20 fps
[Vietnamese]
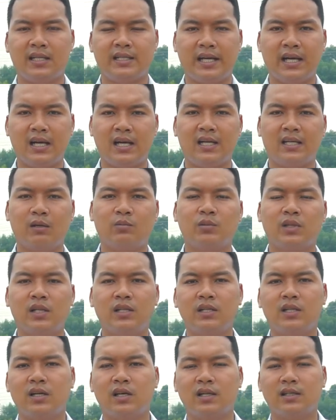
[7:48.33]
trả lời thông
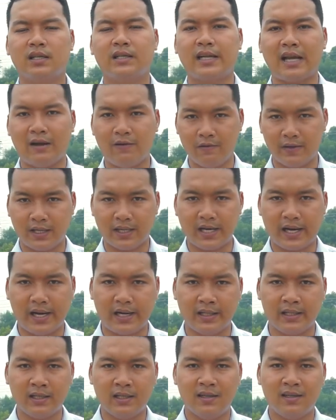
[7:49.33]
tin cho tất cả quý vị khách
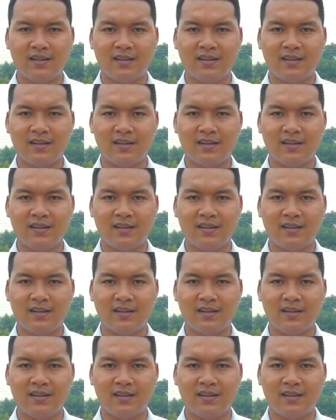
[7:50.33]
hàng.